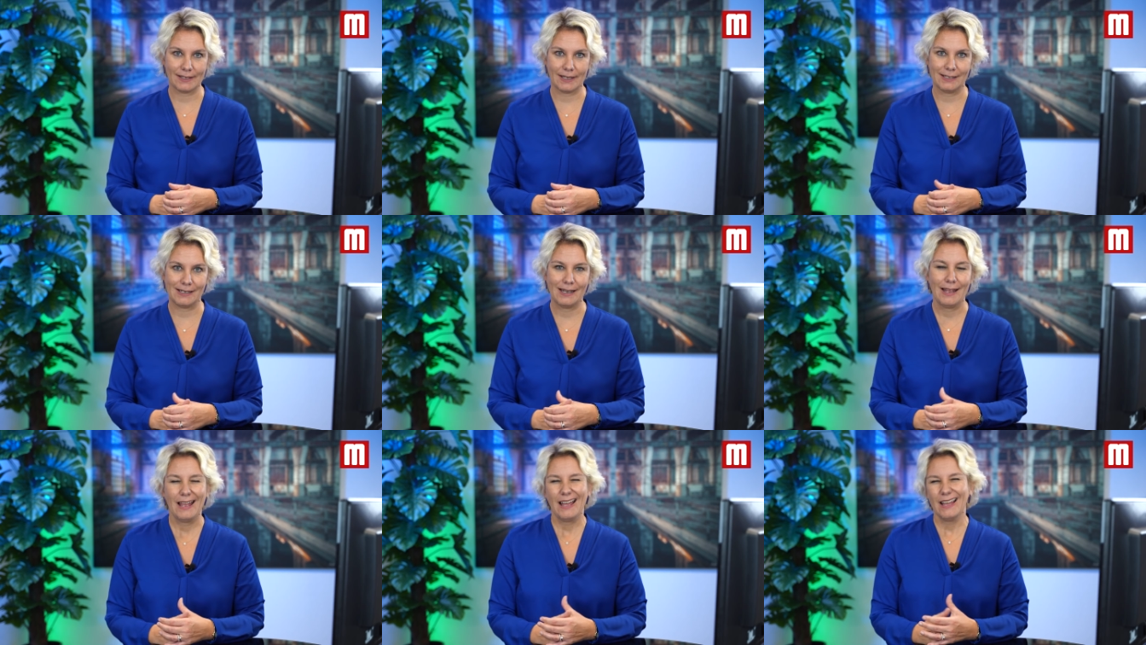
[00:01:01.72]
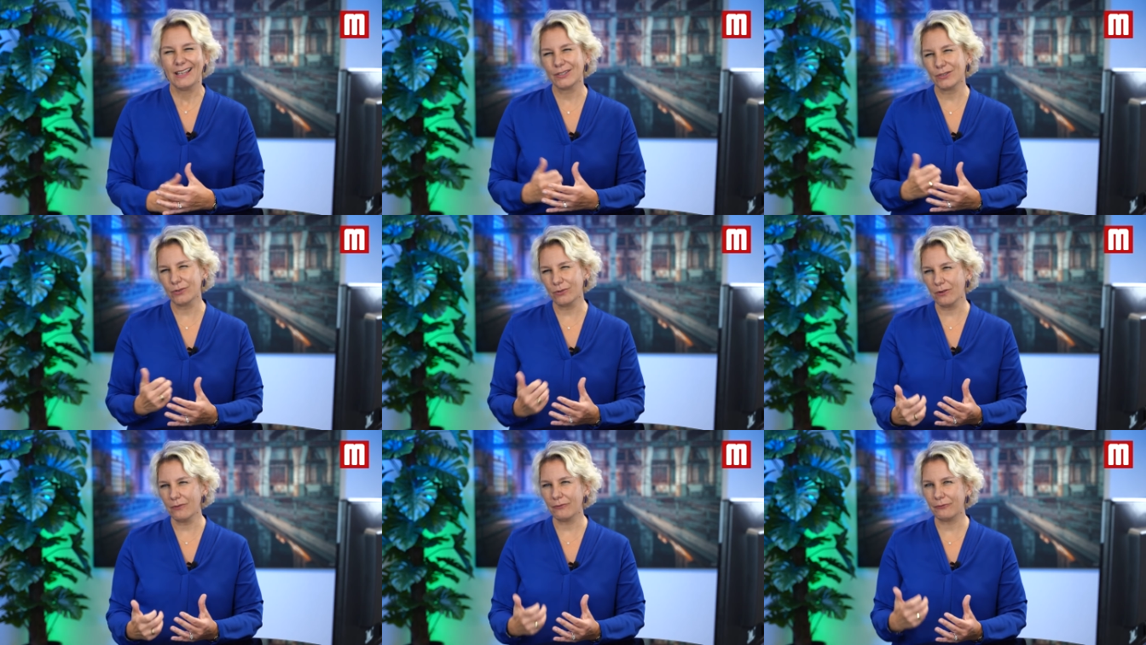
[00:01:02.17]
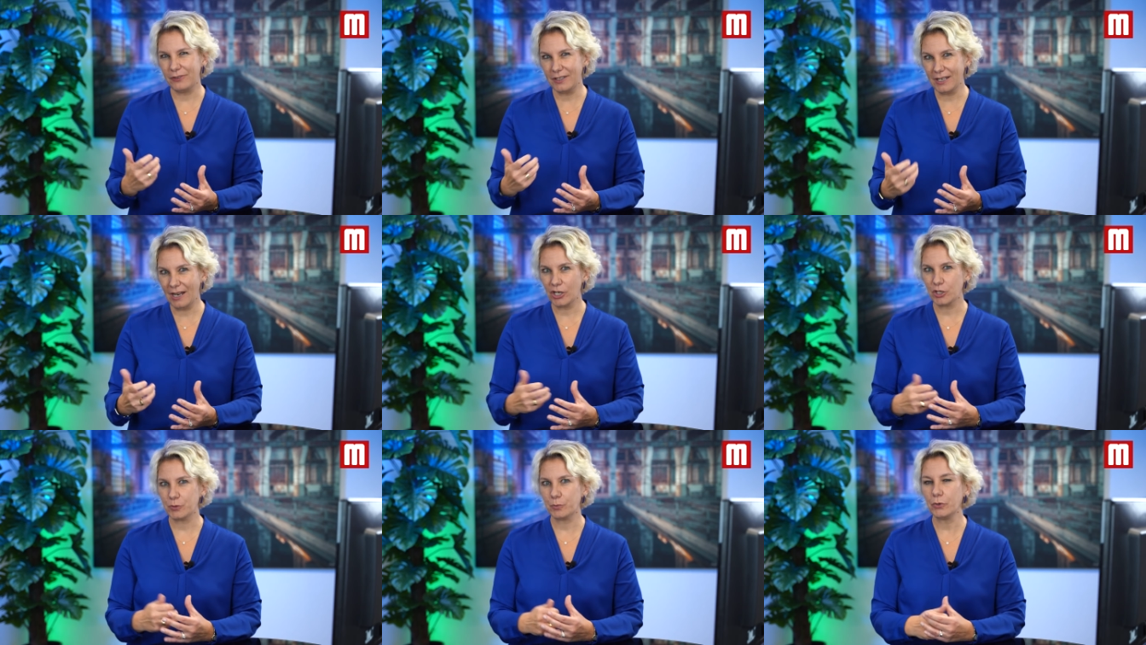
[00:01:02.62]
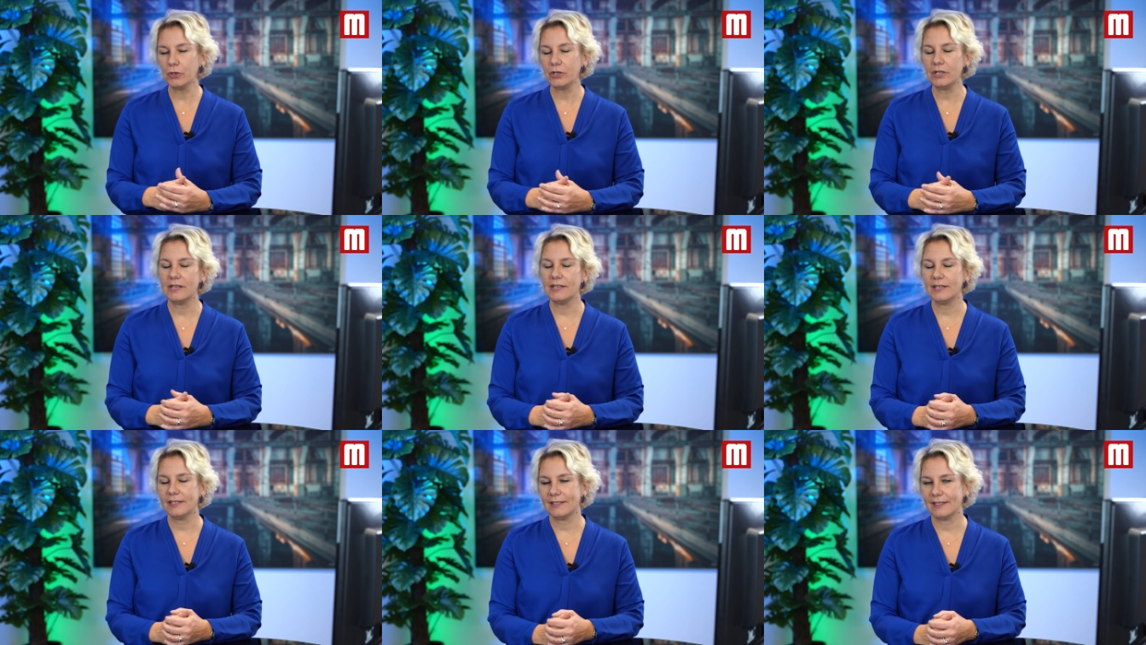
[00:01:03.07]
sein. So
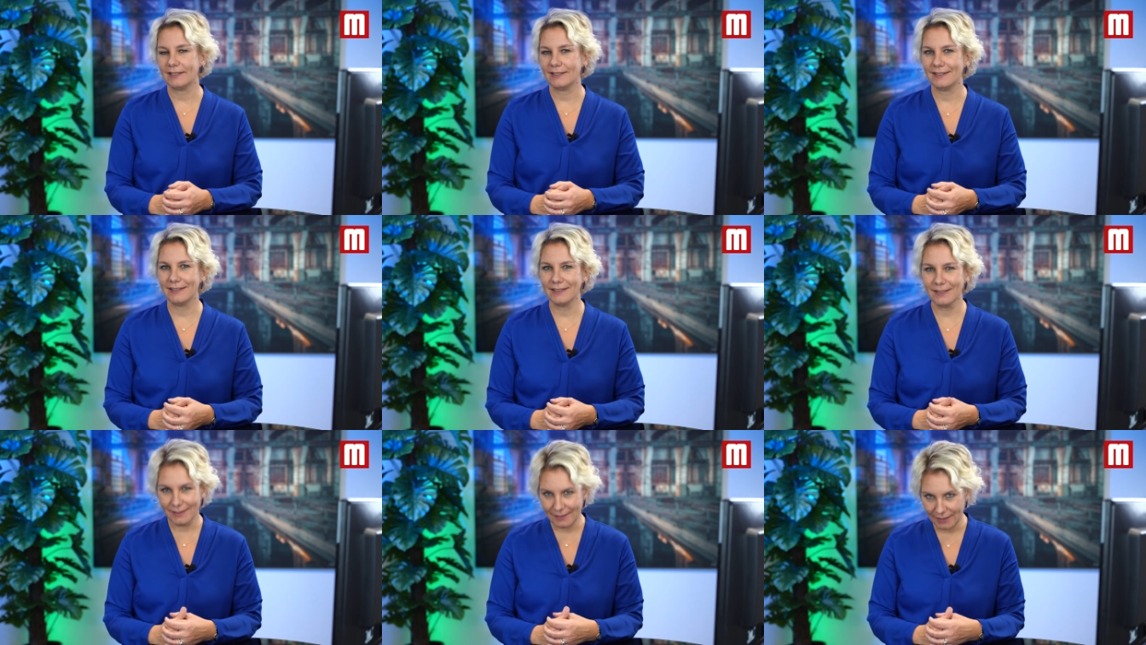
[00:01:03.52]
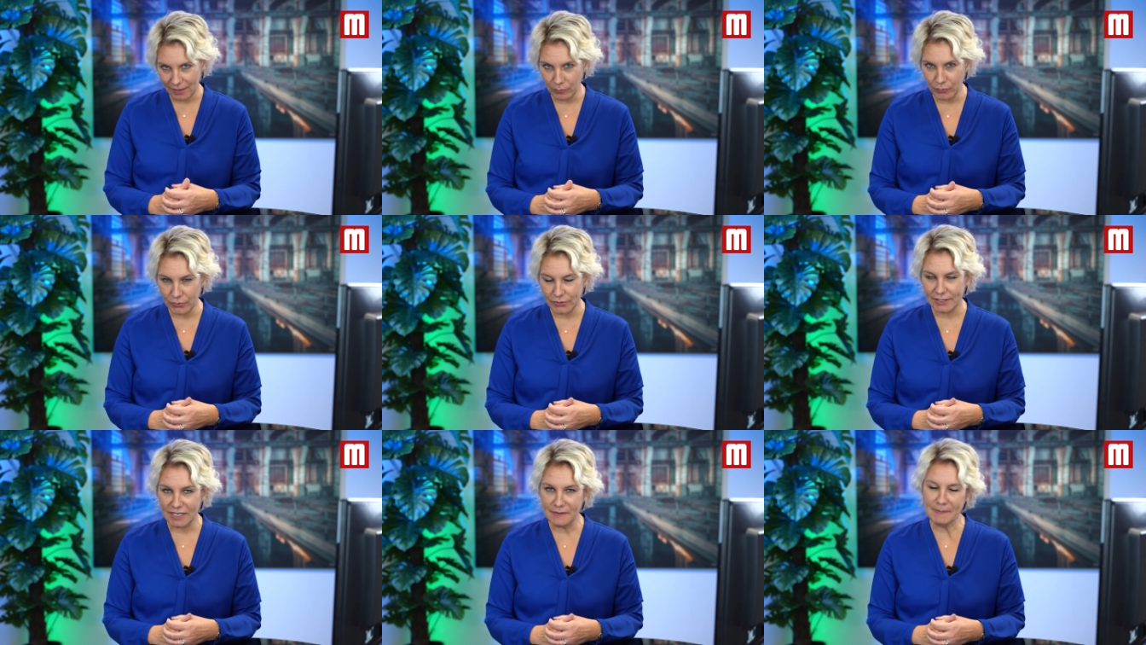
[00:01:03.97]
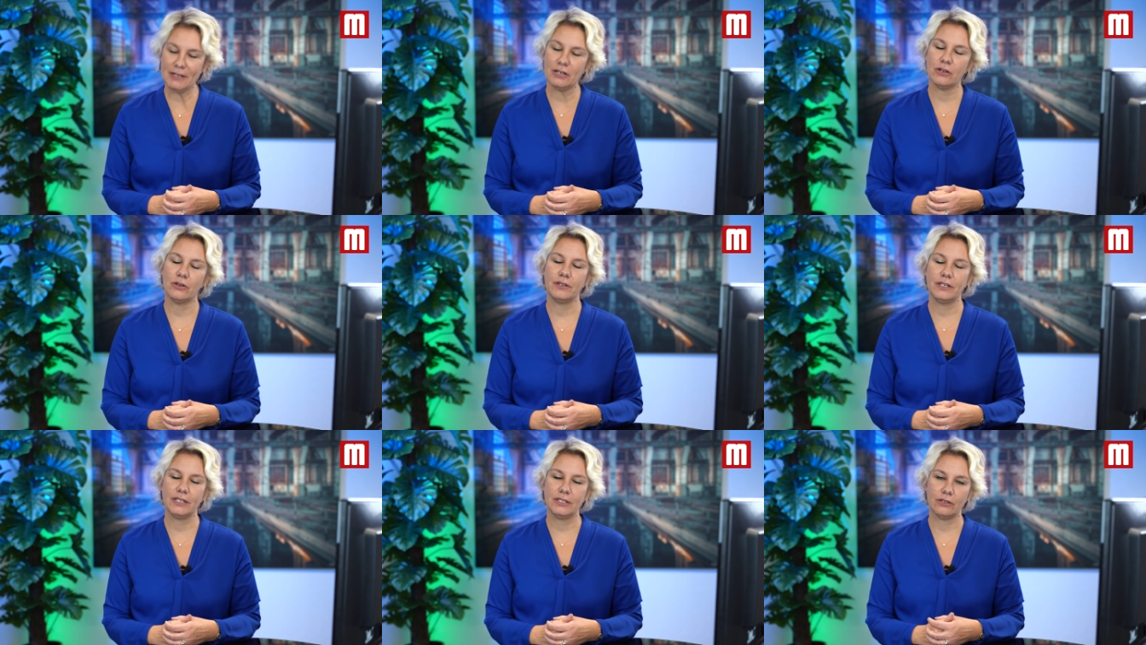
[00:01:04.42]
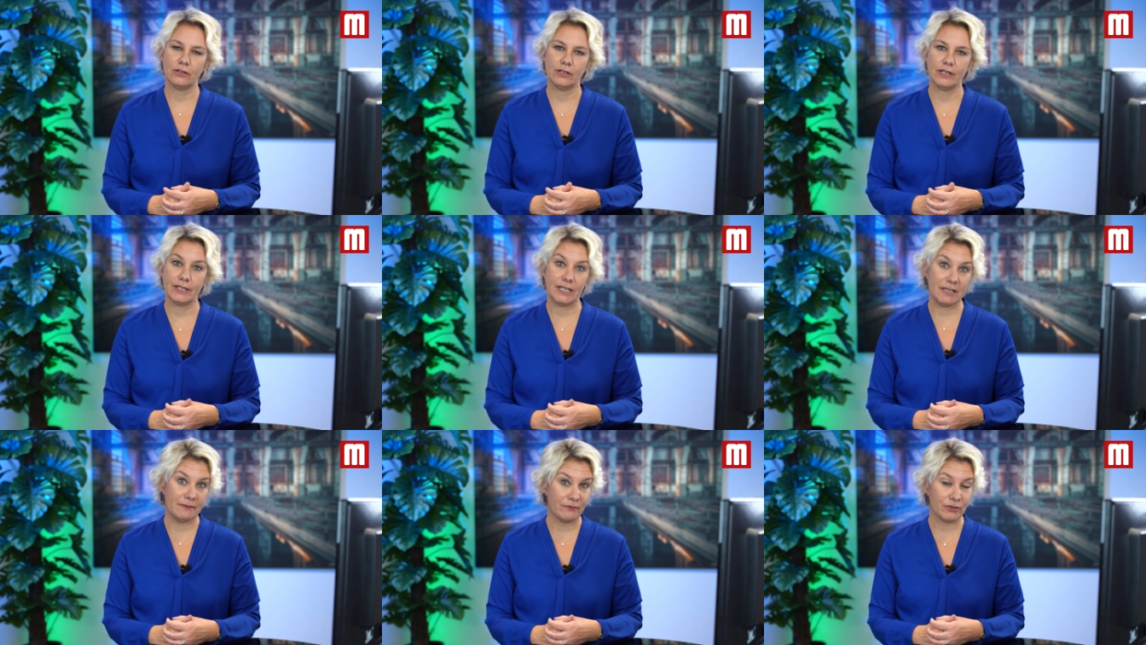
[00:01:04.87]
widersprüchlich das ist, ihr müsst immer noch nicht
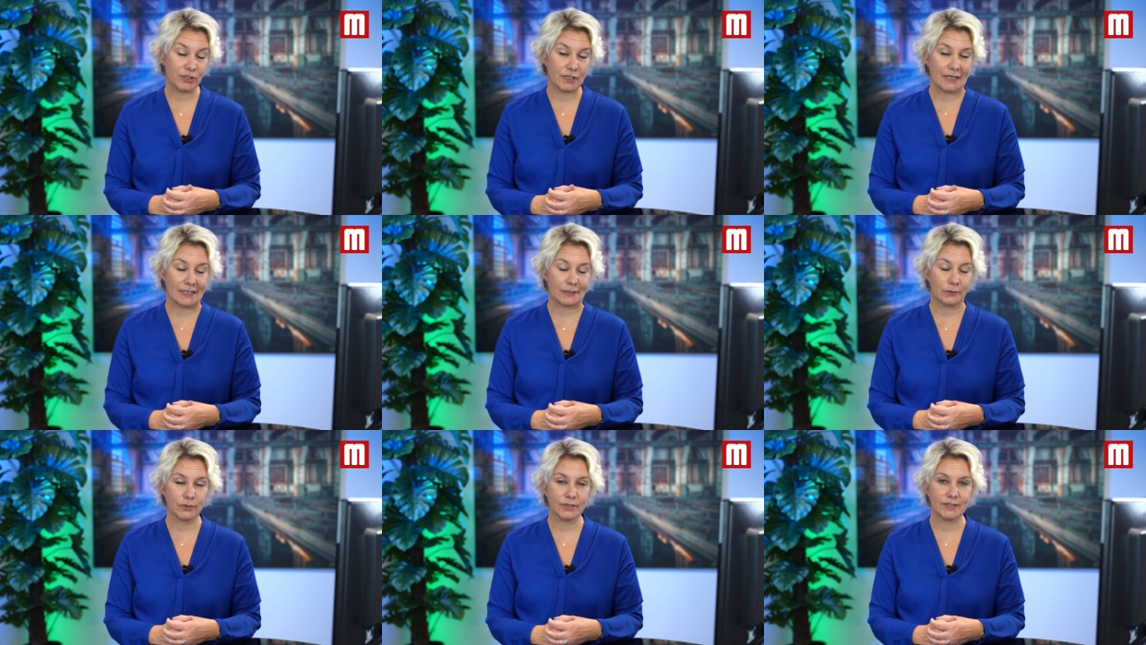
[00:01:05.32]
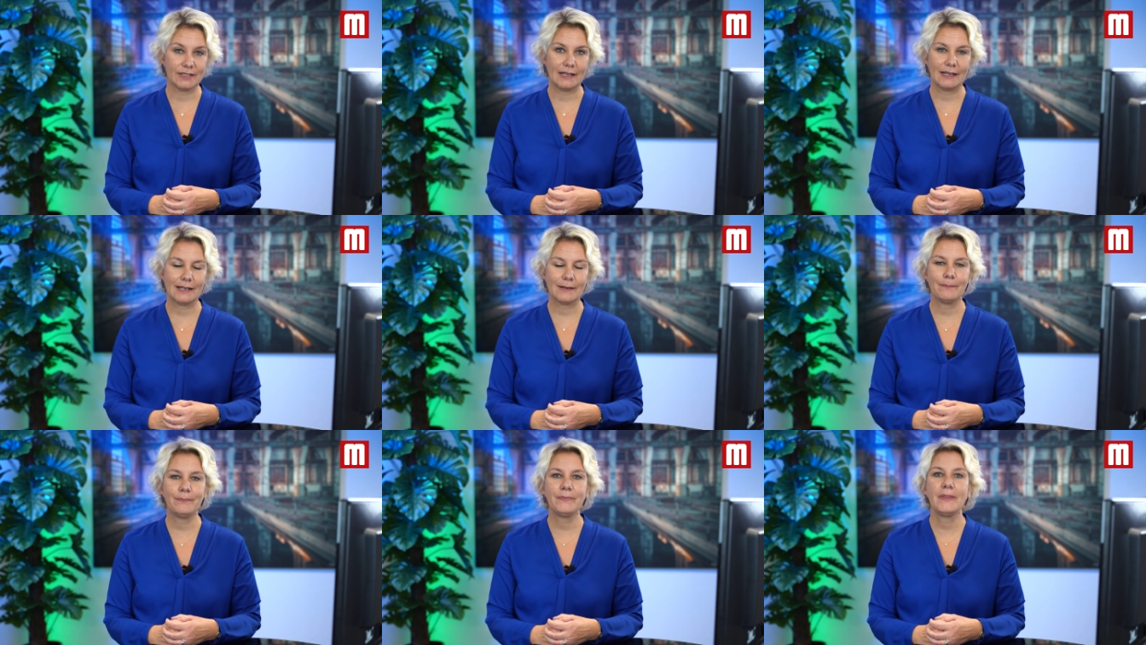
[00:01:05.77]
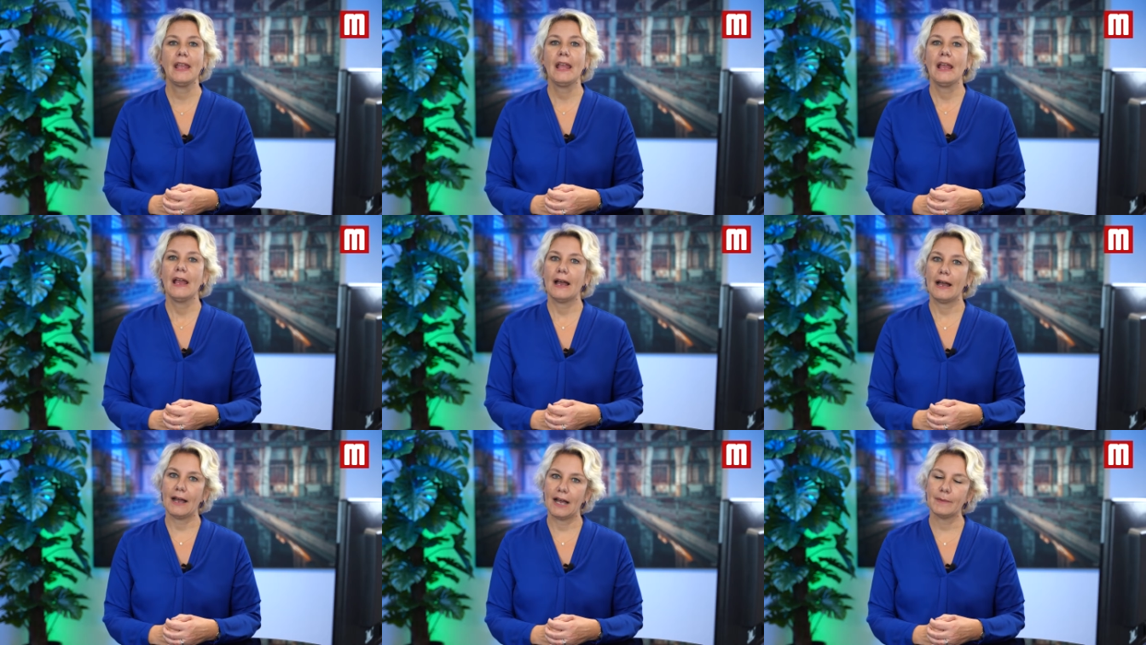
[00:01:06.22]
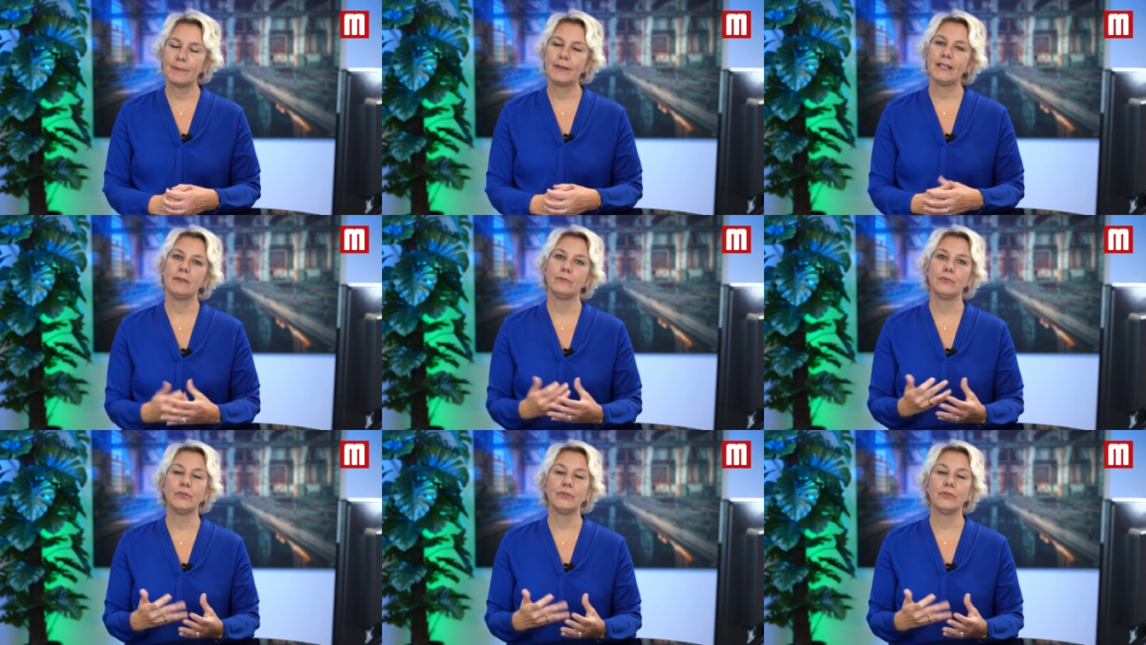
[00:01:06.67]
euren Impfstatus sagen, aber ihr